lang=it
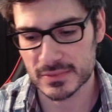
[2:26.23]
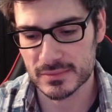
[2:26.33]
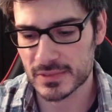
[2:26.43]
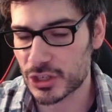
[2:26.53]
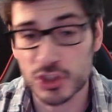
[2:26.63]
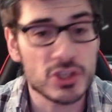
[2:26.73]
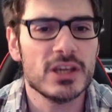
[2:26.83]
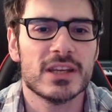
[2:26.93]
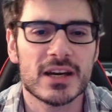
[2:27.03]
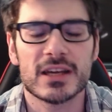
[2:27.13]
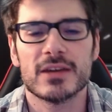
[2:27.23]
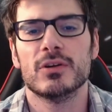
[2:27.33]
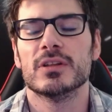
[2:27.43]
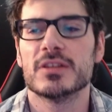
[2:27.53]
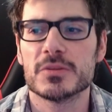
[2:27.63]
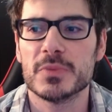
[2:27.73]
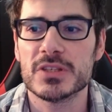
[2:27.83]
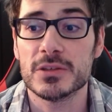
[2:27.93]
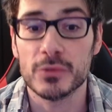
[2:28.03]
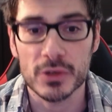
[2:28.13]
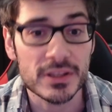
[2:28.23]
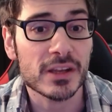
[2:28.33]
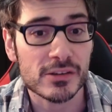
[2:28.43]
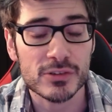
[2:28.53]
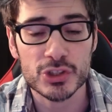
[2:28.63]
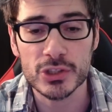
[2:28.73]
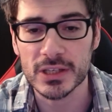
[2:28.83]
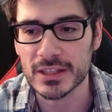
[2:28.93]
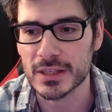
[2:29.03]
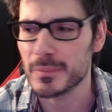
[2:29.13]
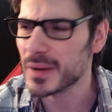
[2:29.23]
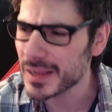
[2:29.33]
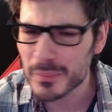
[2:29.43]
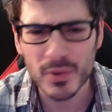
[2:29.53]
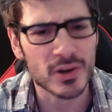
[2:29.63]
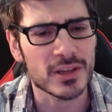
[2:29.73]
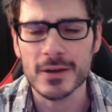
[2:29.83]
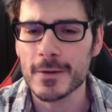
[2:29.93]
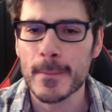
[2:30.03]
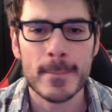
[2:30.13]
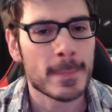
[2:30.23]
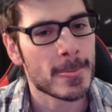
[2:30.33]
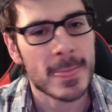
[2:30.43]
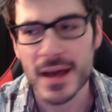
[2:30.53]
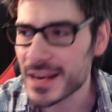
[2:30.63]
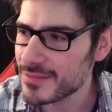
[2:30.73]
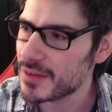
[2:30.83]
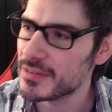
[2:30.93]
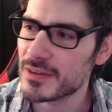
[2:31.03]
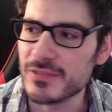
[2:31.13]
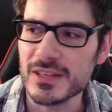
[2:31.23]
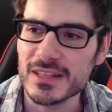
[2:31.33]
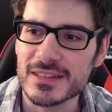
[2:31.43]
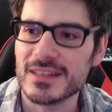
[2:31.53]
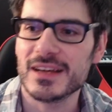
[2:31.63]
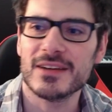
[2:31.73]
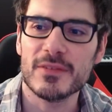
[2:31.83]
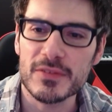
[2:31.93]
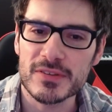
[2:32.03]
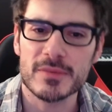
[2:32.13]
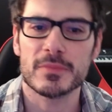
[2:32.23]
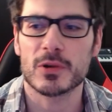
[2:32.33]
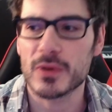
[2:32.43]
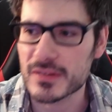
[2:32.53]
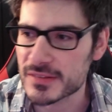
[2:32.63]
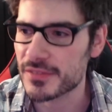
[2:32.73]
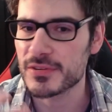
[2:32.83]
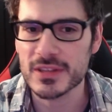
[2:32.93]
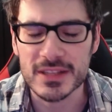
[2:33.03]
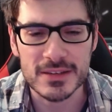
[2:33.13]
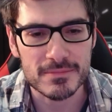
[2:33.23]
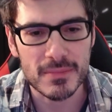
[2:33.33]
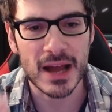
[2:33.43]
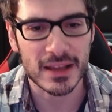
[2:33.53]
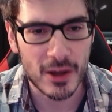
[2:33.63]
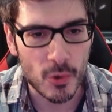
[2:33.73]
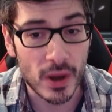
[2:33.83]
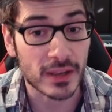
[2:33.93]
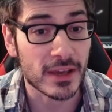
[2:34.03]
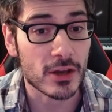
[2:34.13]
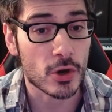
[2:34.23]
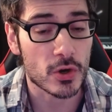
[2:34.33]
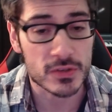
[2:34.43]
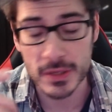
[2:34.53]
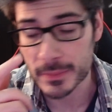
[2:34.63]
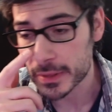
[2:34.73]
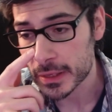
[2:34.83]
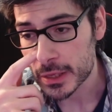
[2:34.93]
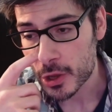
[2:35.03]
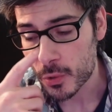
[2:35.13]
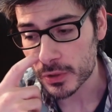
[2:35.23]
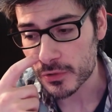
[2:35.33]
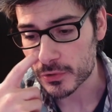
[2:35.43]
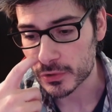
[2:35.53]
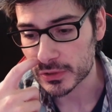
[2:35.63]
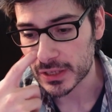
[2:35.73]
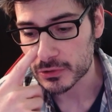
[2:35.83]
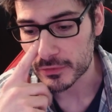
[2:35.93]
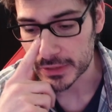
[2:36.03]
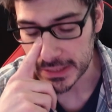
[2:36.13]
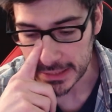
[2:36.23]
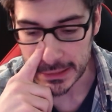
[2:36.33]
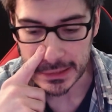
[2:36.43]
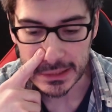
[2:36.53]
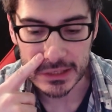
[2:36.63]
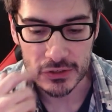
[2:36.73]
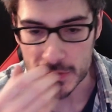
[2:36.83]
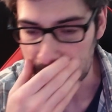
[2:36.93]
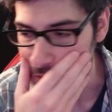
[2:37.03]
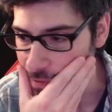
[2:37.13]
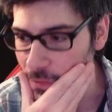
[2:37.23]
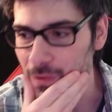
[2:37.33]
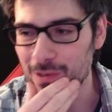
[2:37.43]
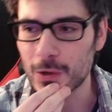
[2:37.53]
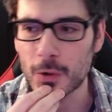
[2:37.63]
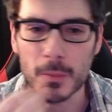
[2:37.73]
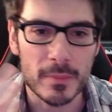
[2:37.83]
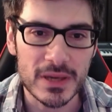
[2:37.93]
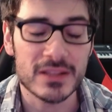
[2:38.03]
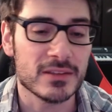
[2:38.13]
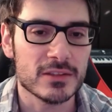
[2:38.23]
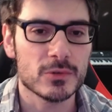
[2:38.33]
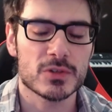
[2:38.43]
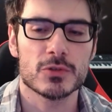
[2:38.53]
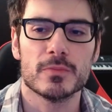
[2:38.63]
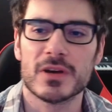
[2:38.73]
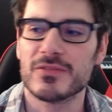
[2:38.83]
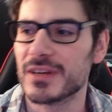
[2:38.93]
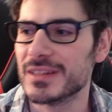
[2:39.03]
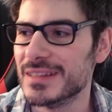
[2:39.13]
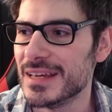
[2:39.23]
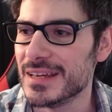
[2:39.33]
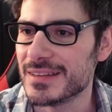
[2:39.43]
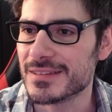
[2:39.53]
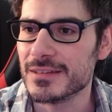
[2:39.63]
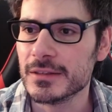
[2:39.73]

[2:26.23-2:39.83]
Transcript: da scene anche a volte, spesso e volentieri affascinanti, ma che poi arrivavi alla fine, avevi sempre quella sensazione del manca qualche cosa. Quando sono andato a vedere le recensioni, i commenti di questo Perfect Days,